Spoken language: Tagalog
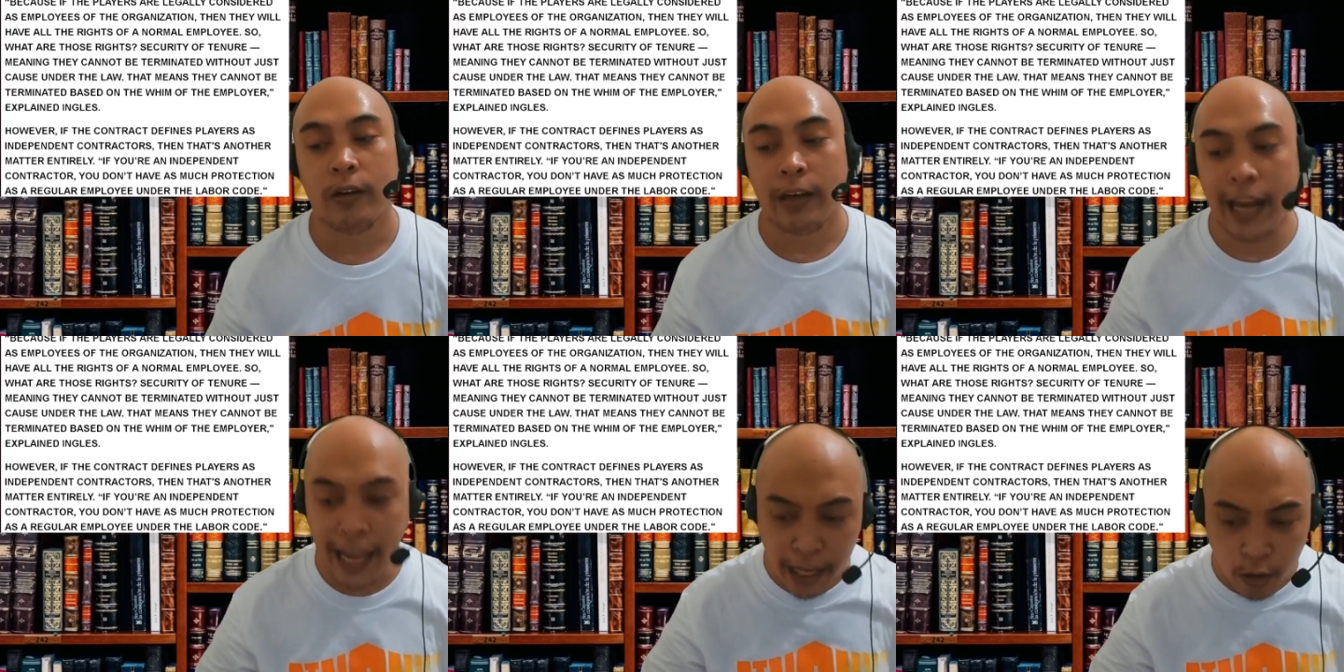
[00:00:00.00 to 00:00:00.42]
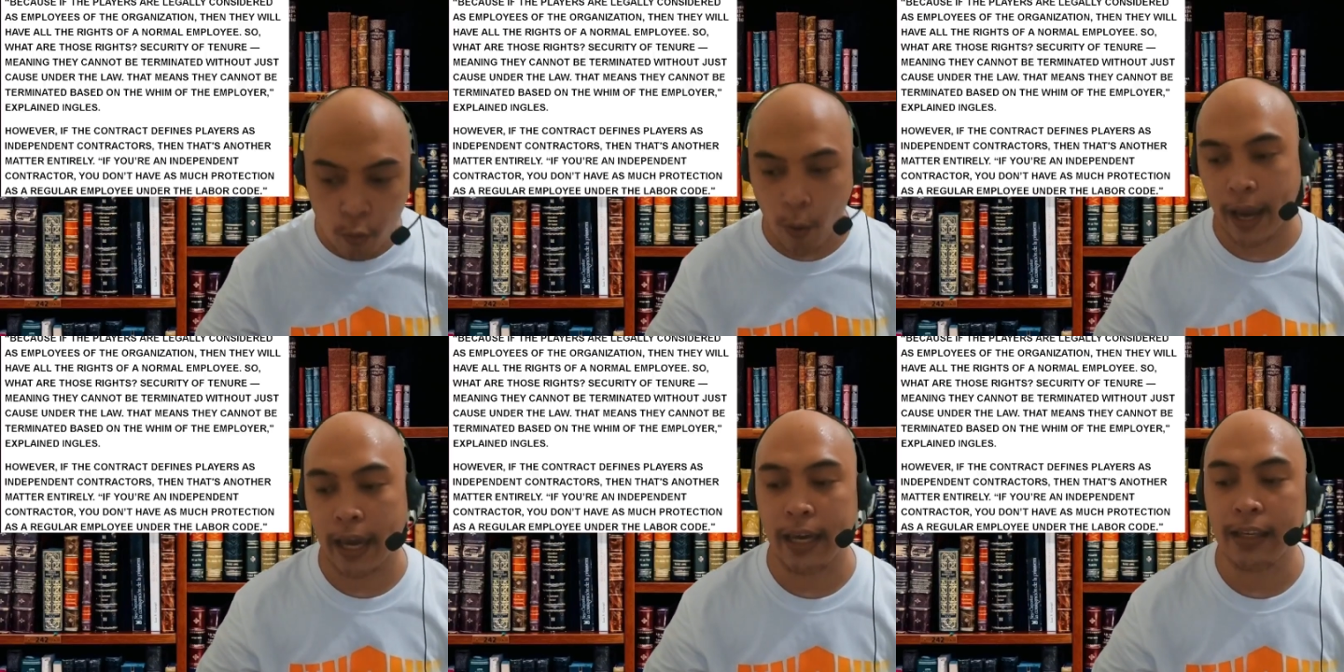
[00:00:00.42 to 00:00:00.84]

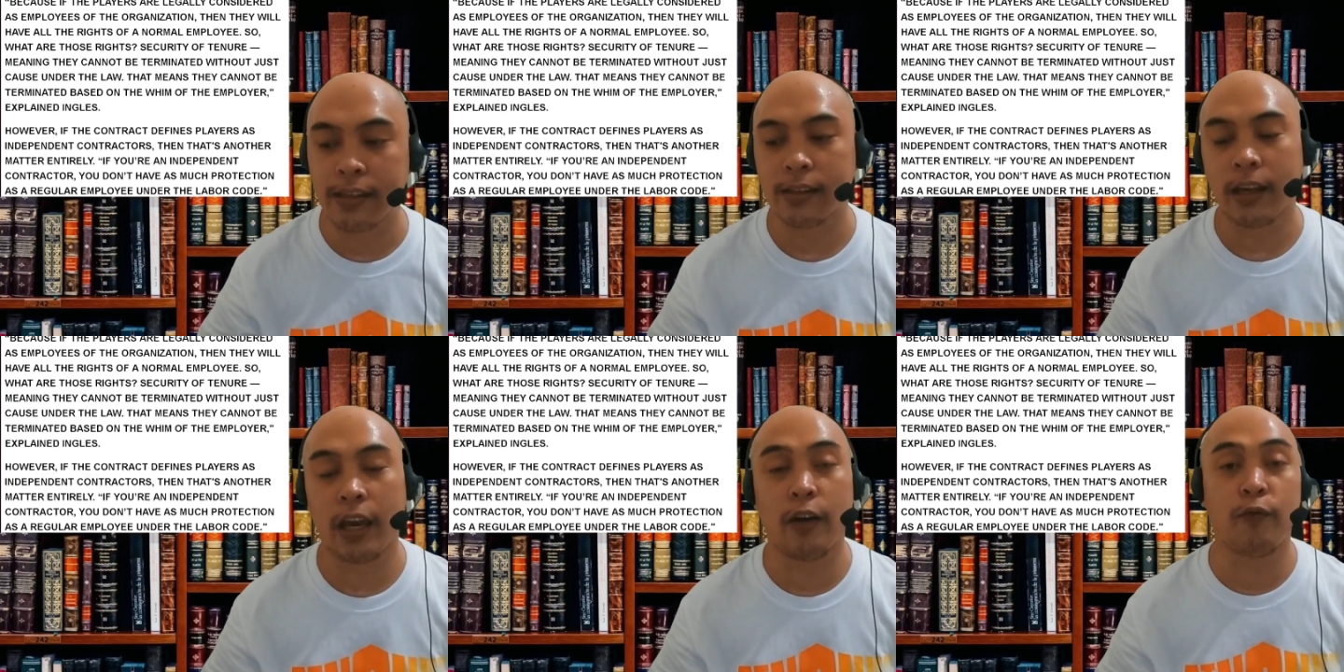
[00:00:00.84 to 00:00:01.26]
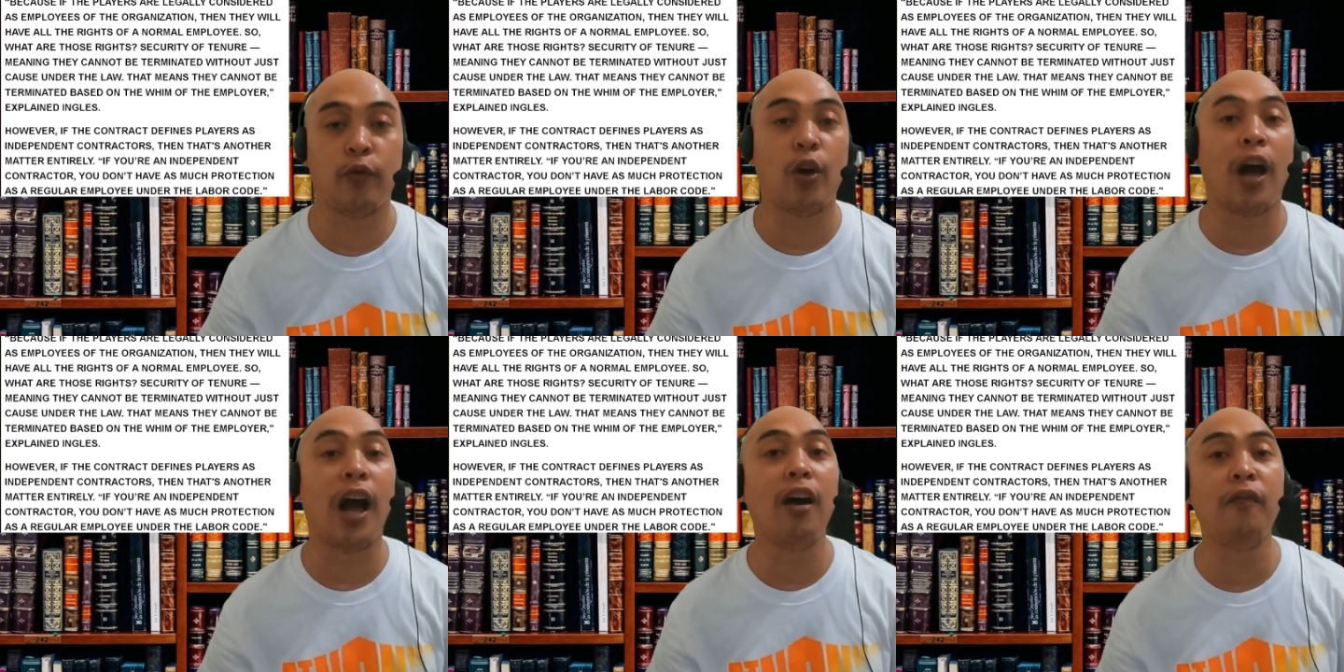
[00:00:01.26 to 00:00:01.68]
Likewise, if
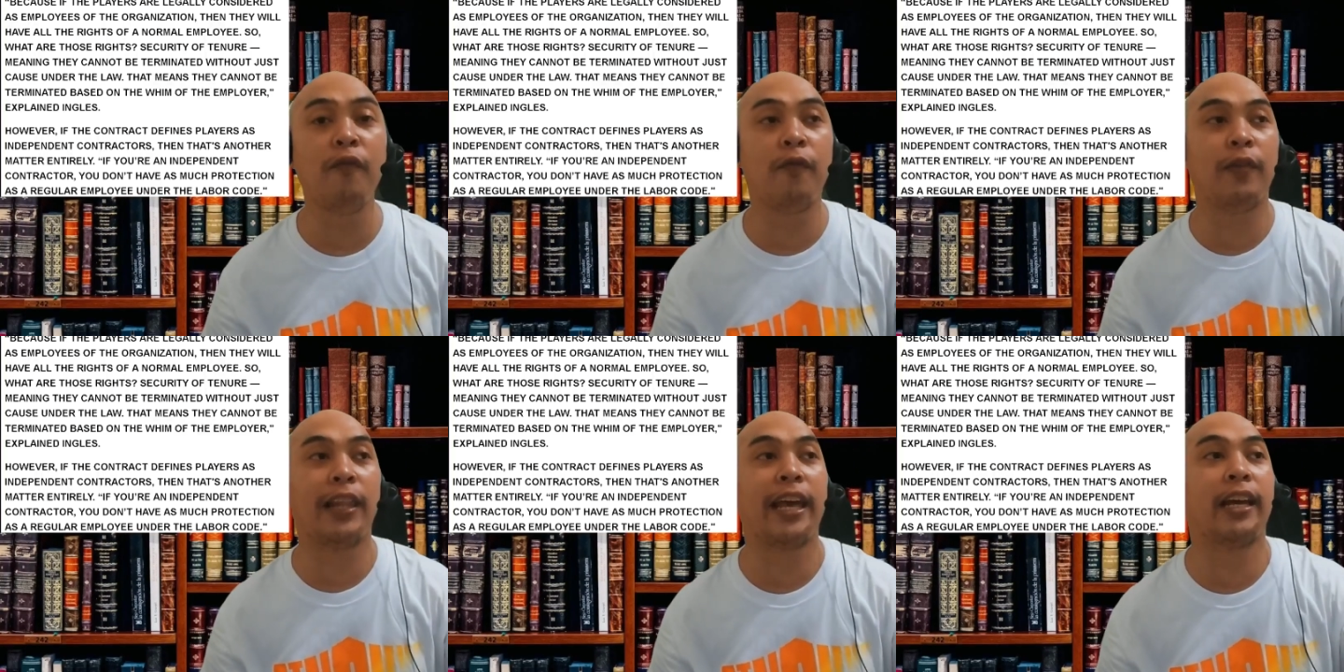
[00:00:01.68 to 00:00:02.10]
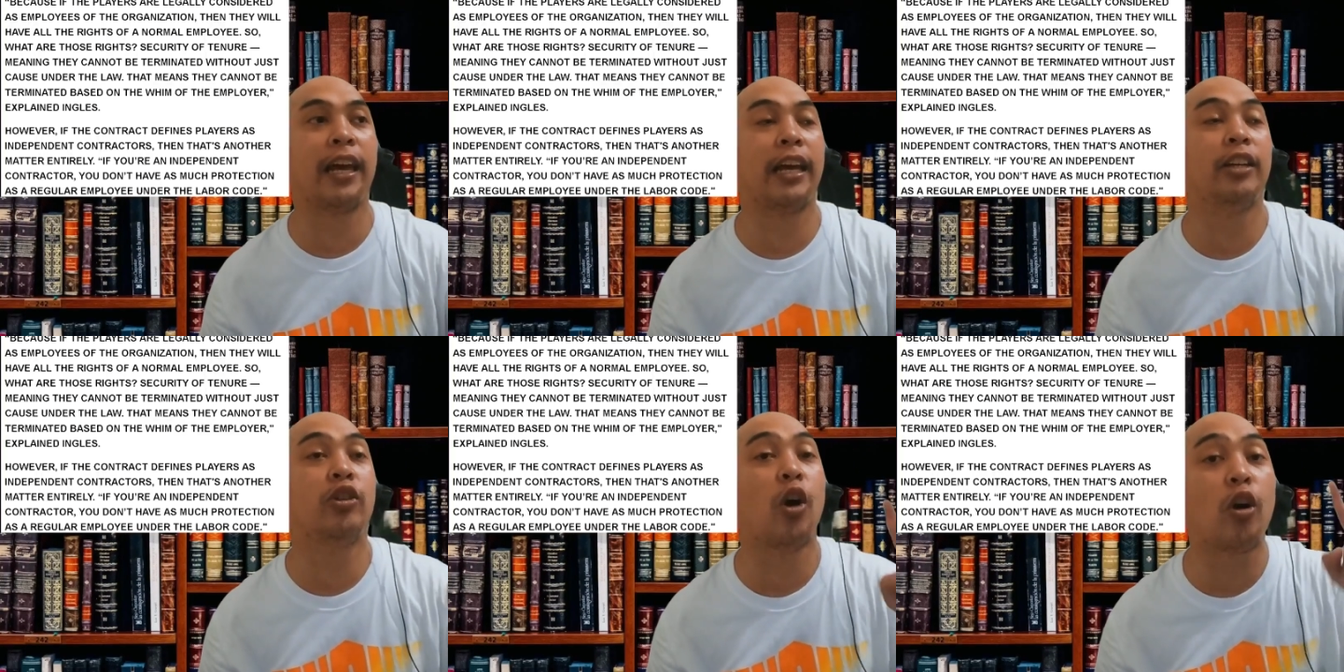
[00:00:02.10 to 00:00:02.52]
you have like
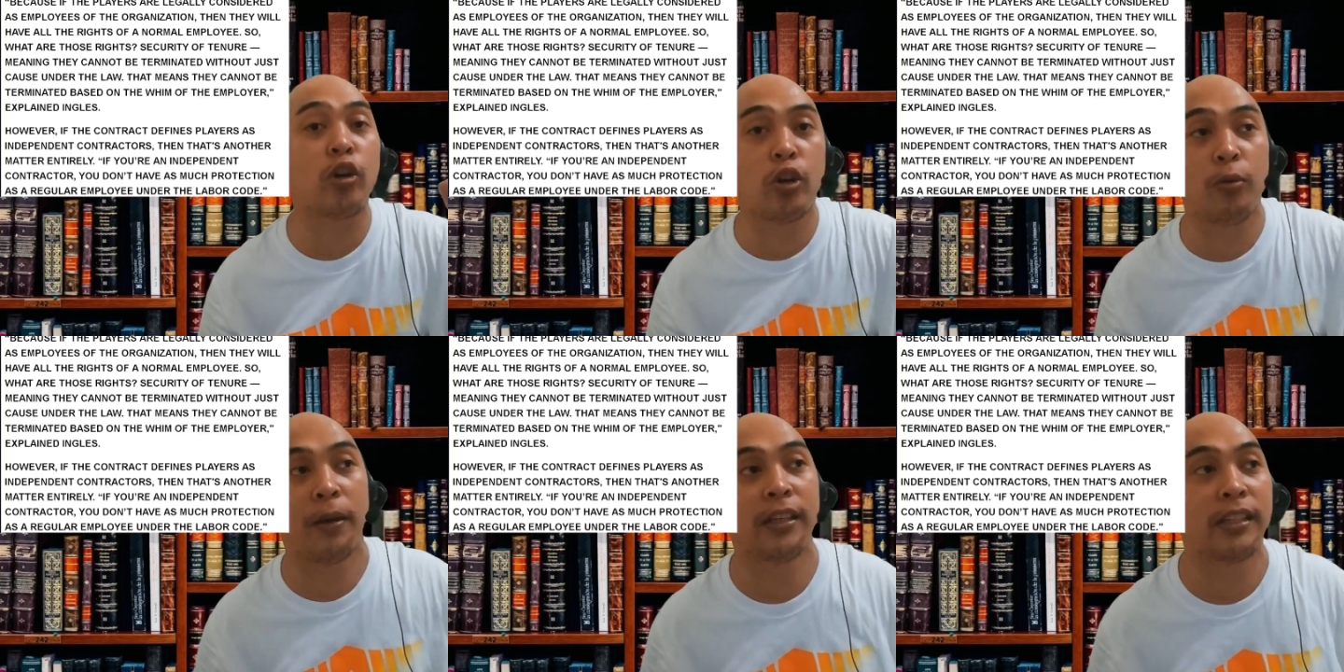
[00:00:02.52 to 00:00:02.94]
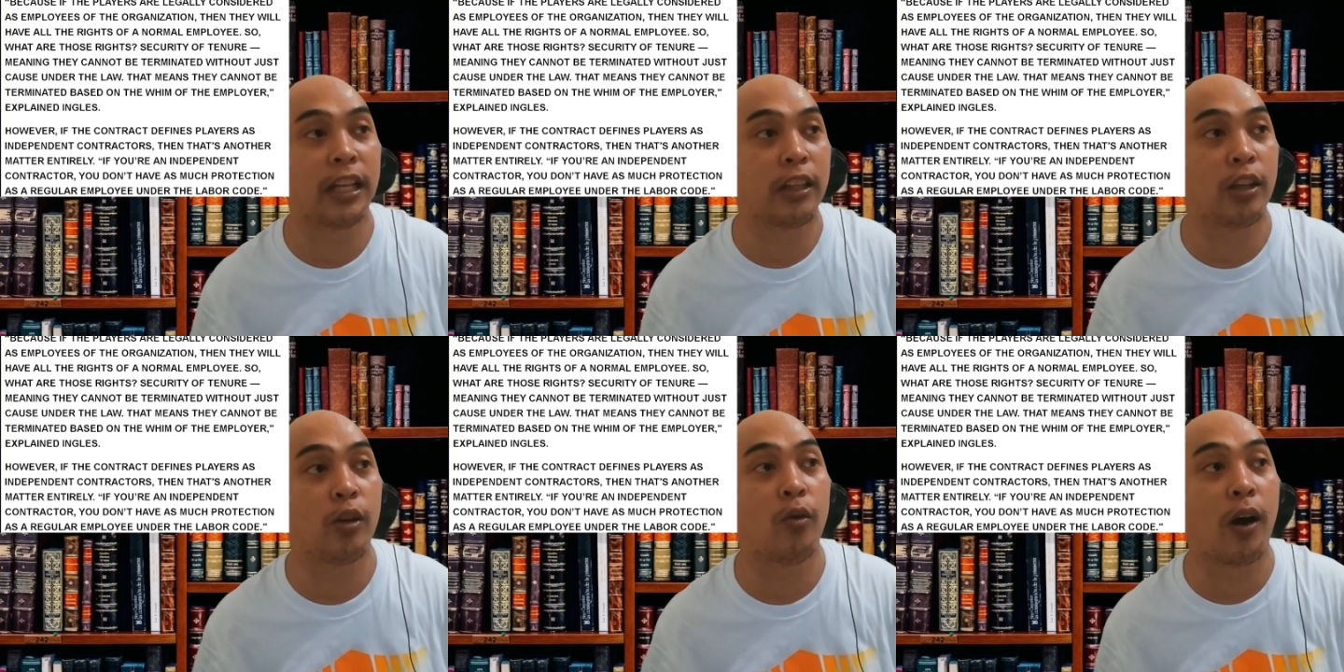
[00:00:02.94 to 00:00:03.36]
a documents
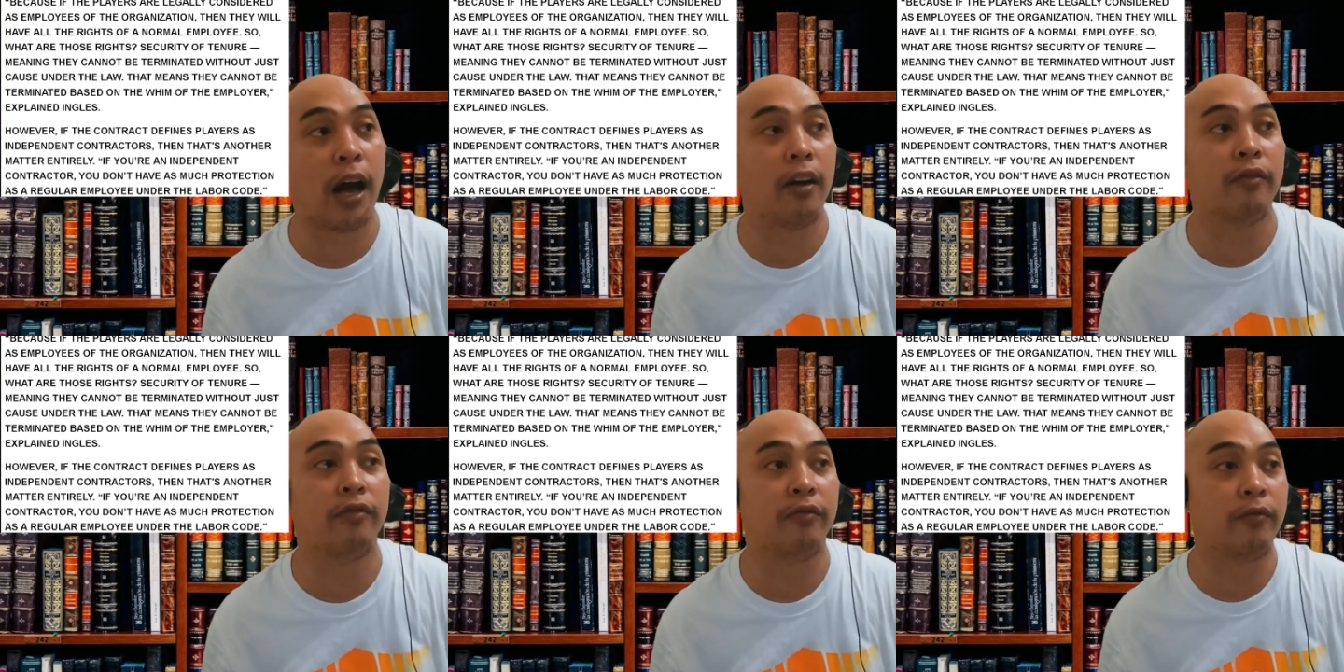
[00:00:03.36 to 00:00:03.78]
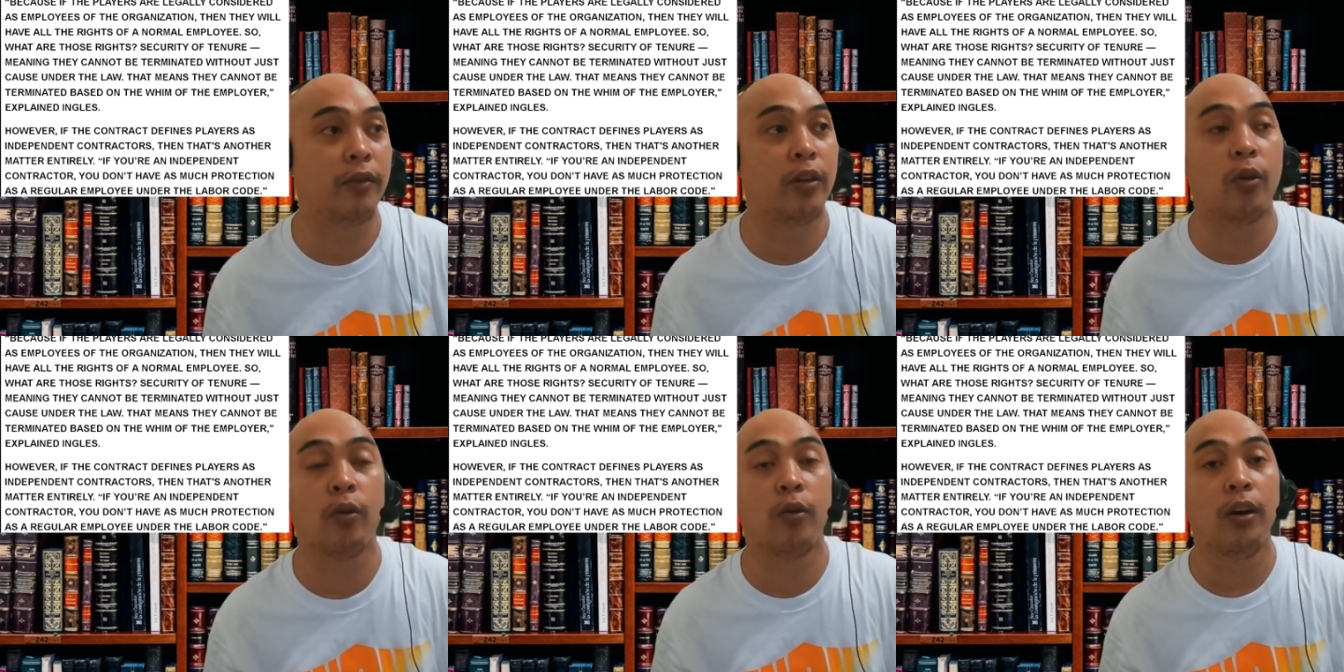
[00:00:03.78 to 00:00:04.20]
that you have, you
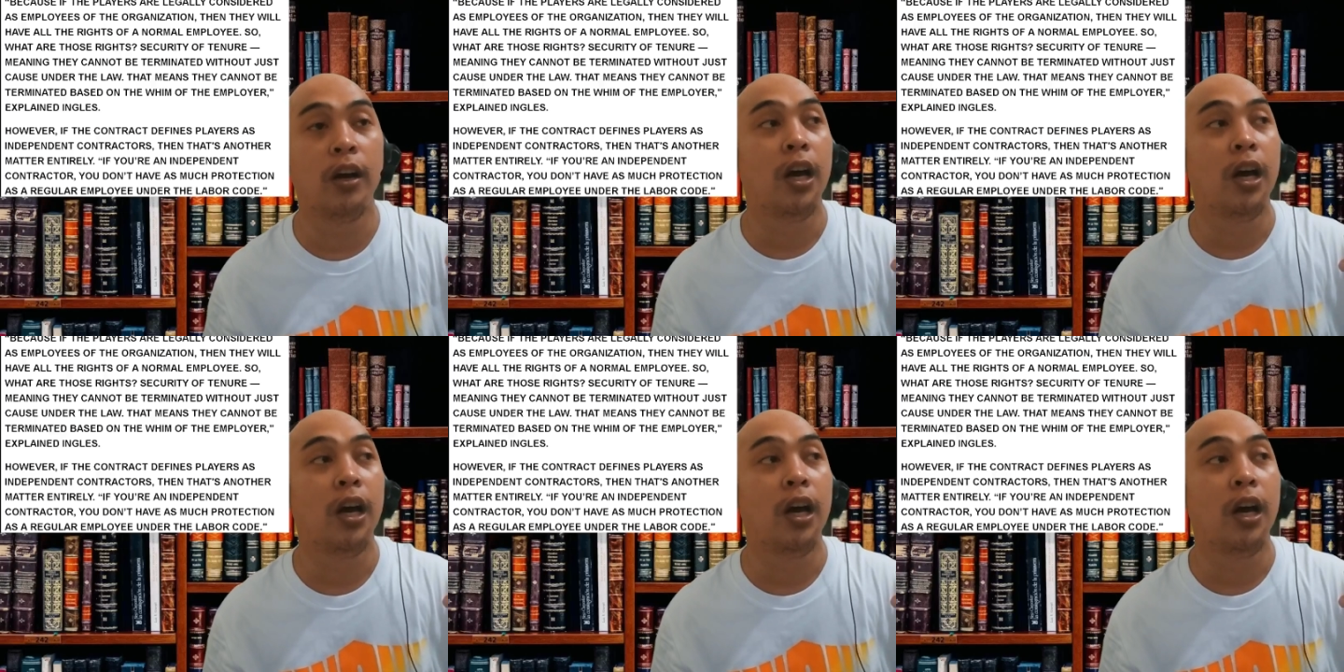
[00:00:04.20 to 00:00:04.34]
know,